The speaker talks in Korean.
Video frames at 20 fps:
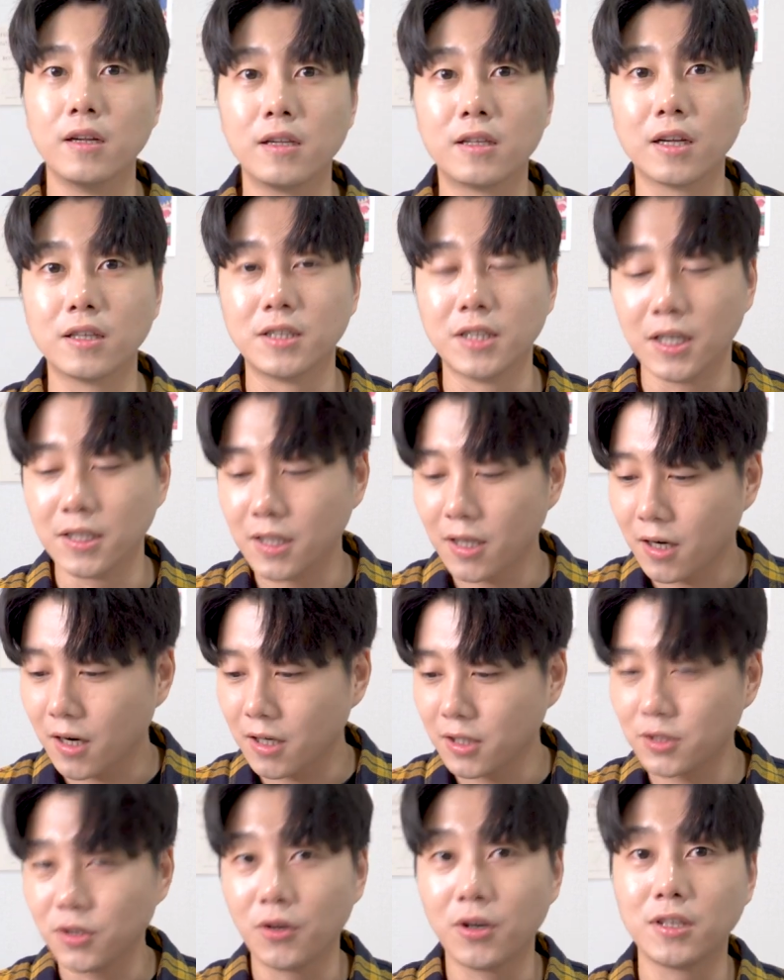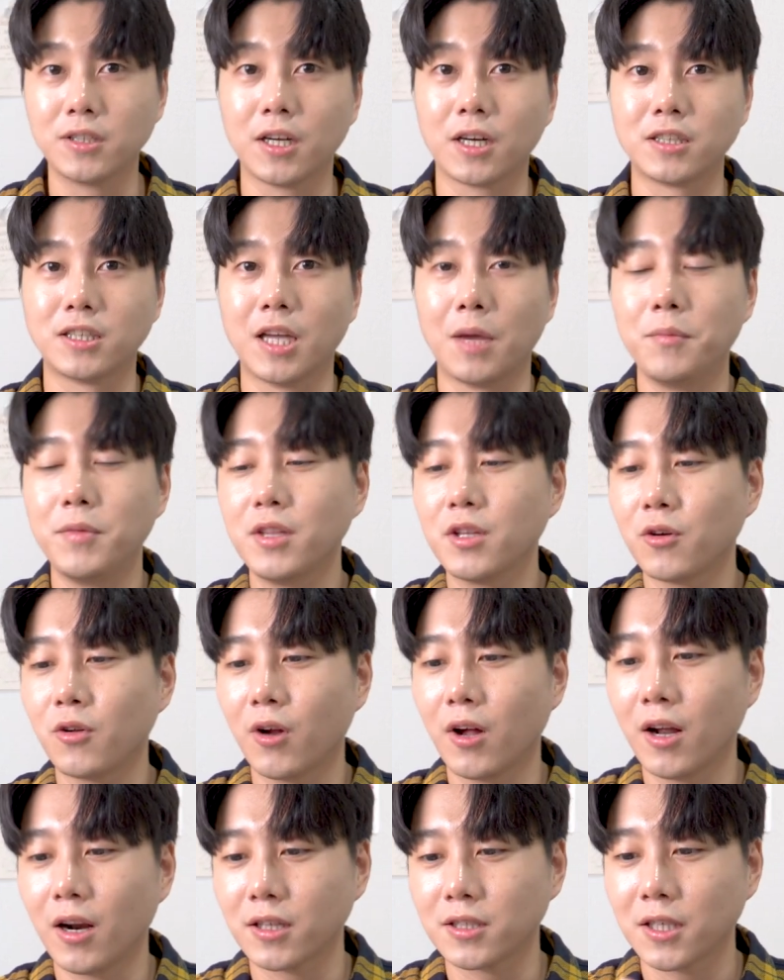일단 재생하기 전에 제가 재밌는 걸
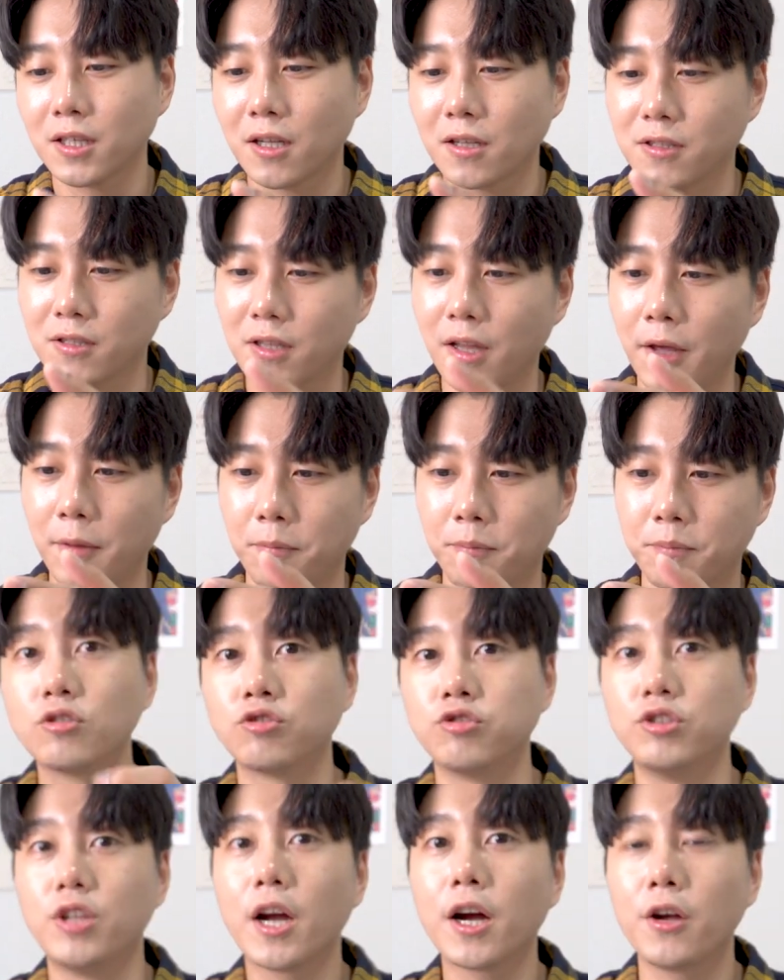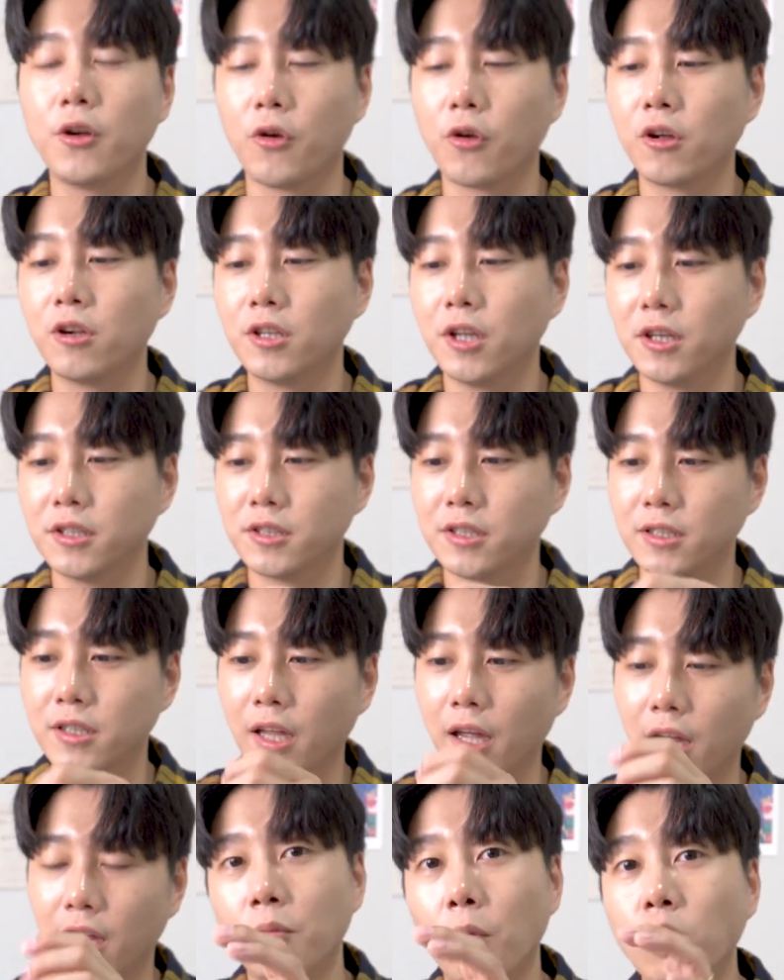하나 찾았는데 두 대가 연결되어 있을
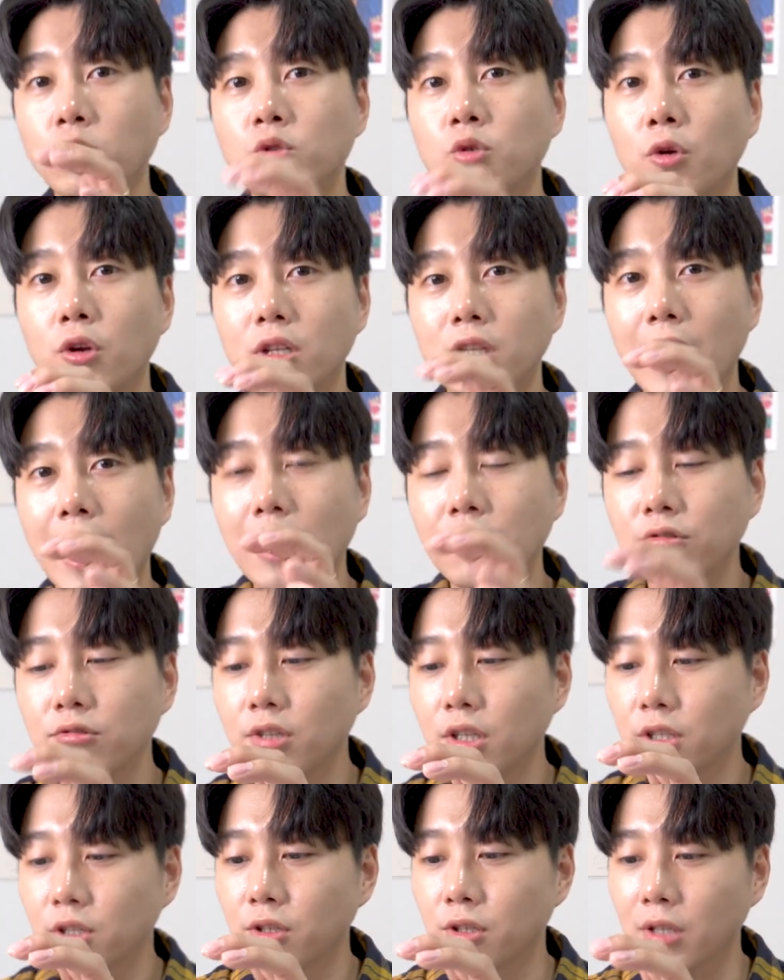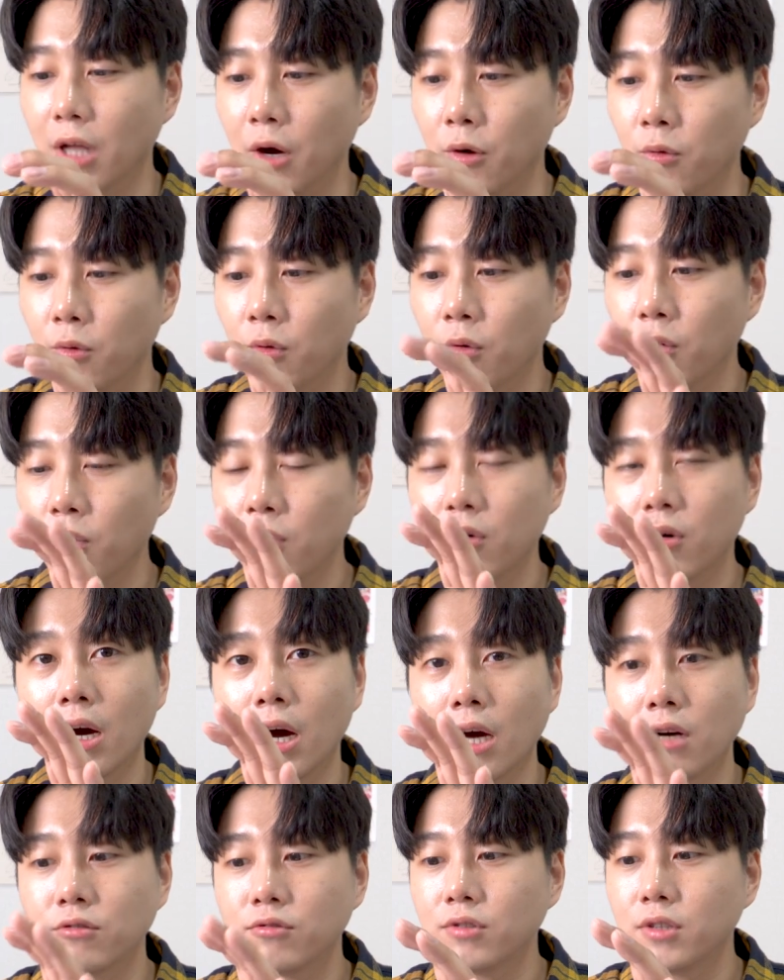때 목소리는 한 군데에서 나오고
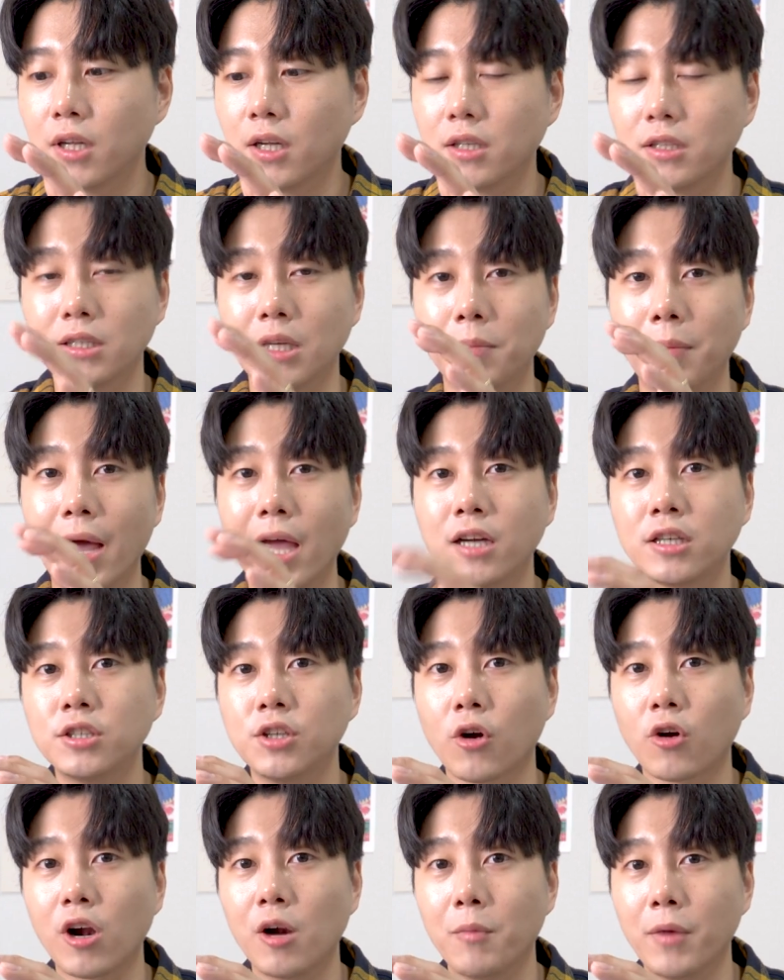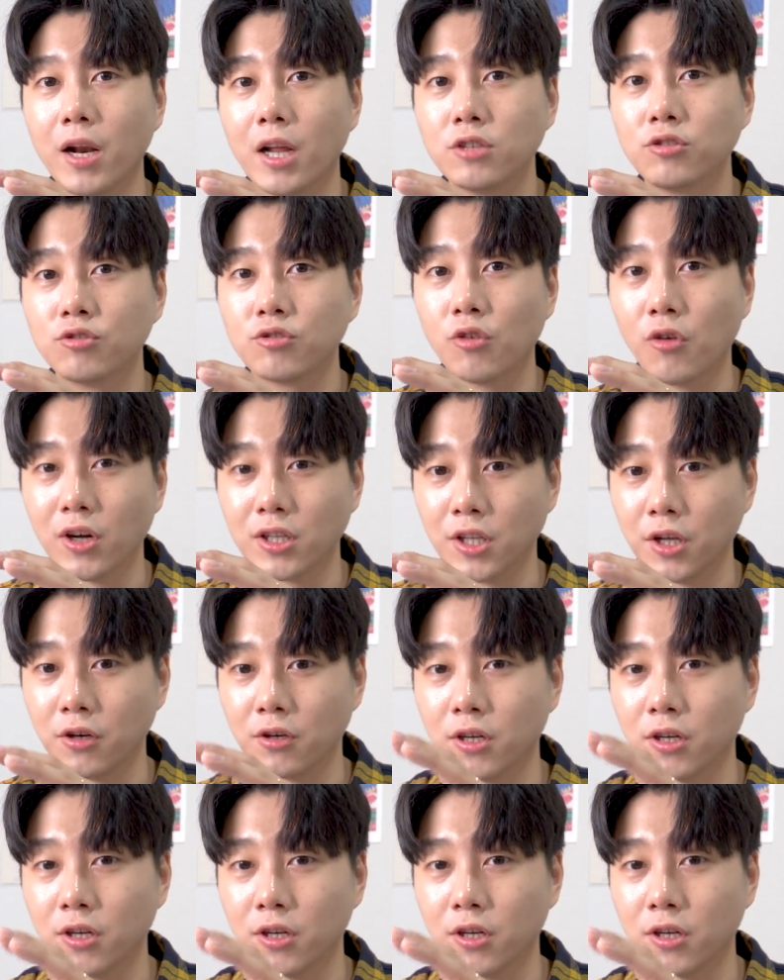한 군데는 이제 마이크 역할만 해주는 것 같아요.